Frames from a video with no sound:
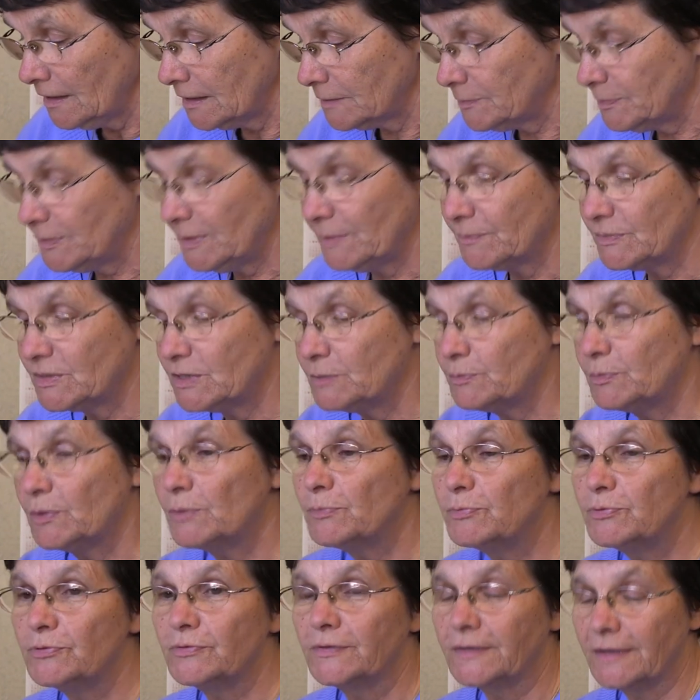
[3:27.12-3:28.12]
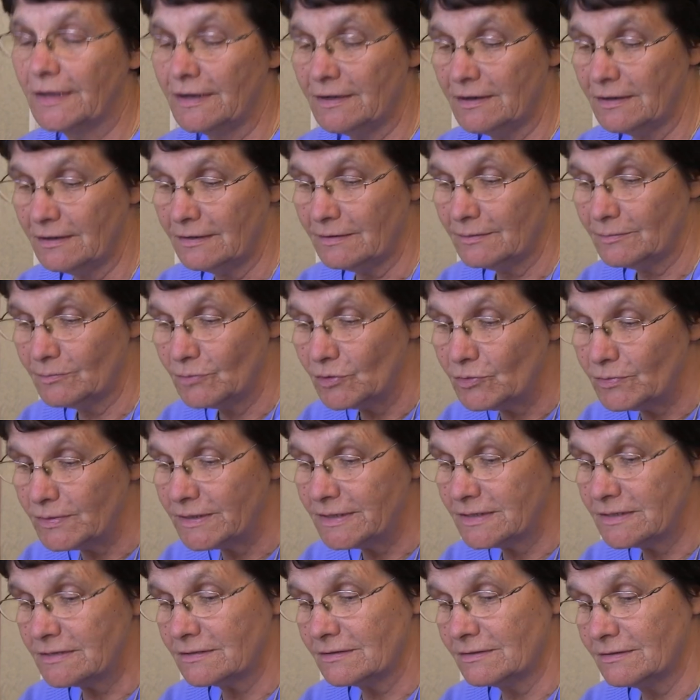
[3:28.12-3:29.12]
Et puis un petit peu plus tard,
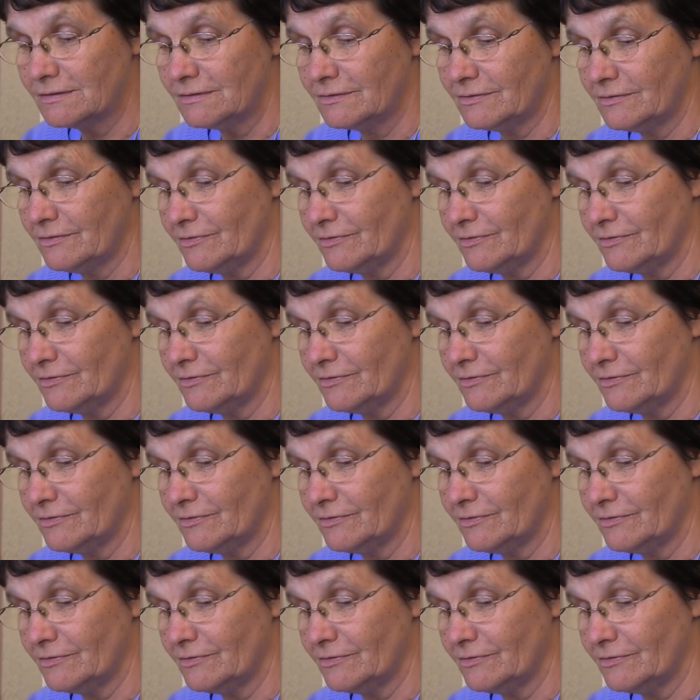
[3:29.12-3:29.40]
Moïse